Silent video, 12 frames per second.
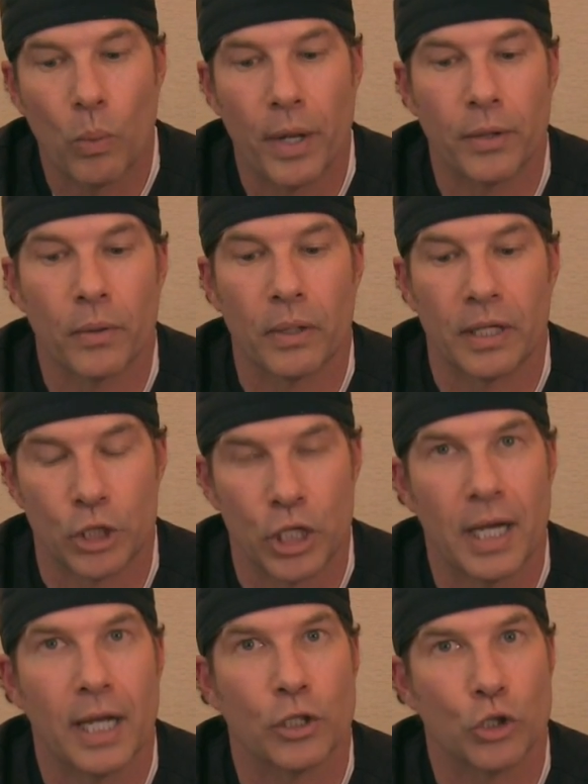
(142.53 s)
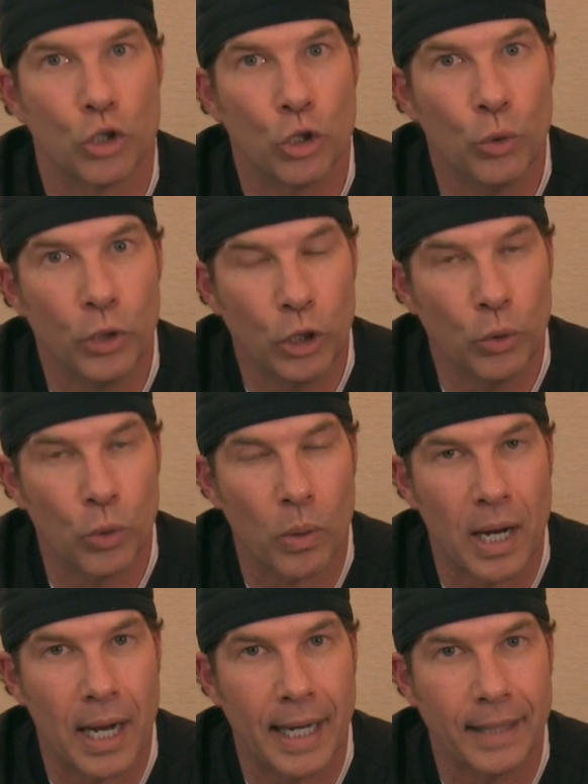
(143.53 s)
有的病人有两个子
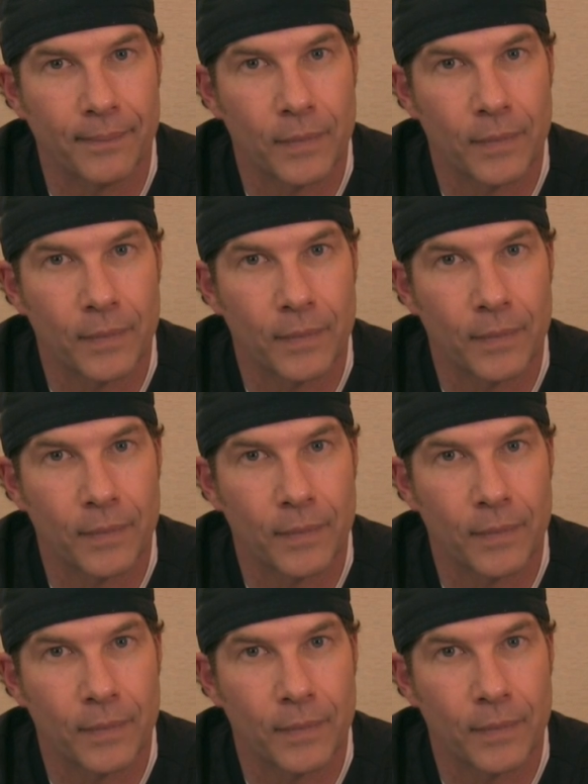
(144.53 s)
宫。